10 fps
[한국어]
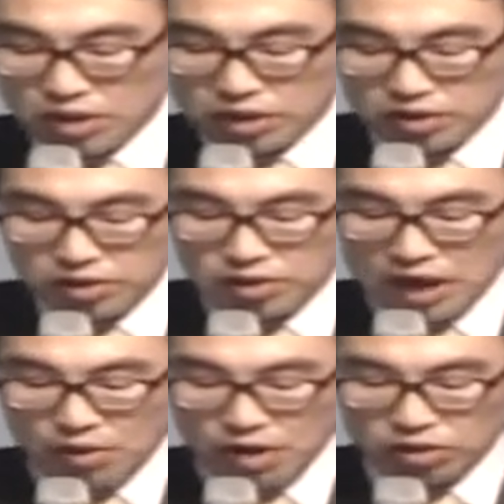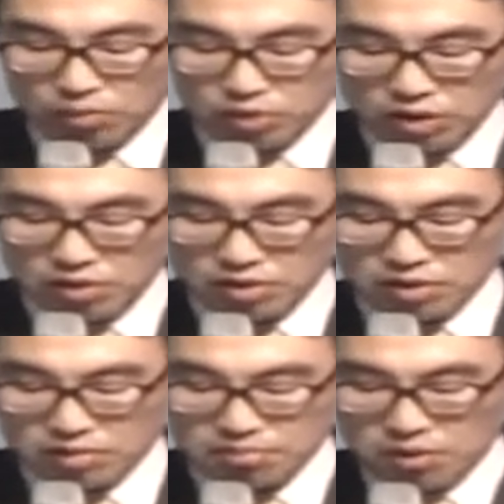그는 나와 더불어
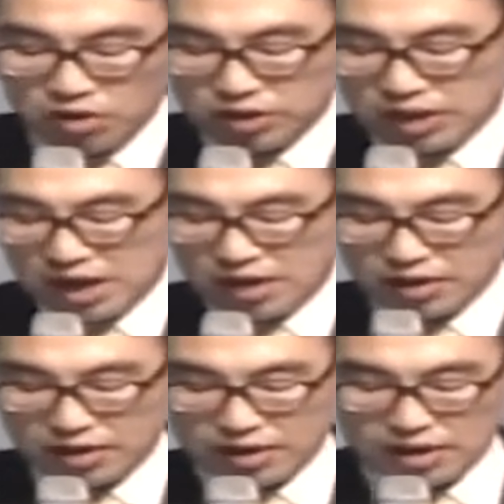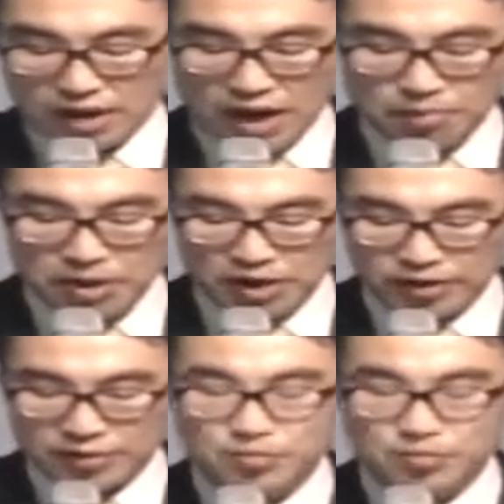먹으리라. 아멘.